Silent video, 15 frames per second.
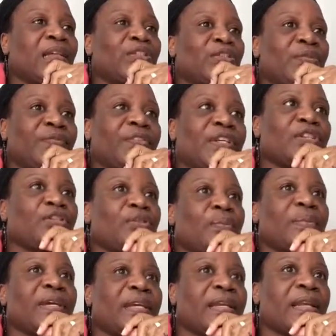je viens, je
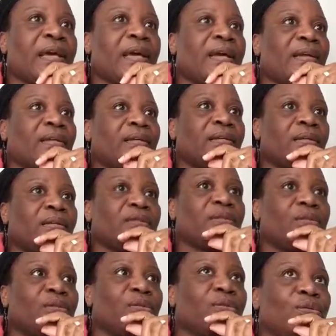mets là,
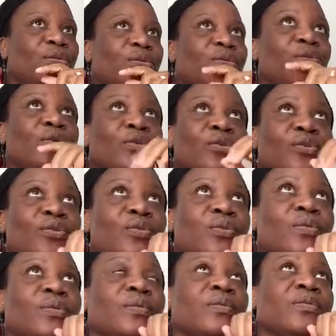sur le
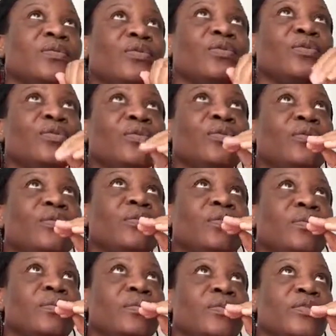réseau,
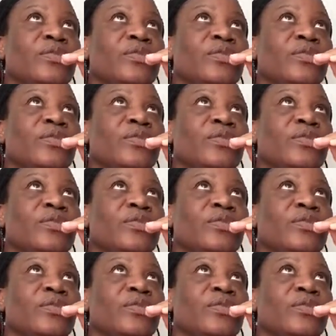sur,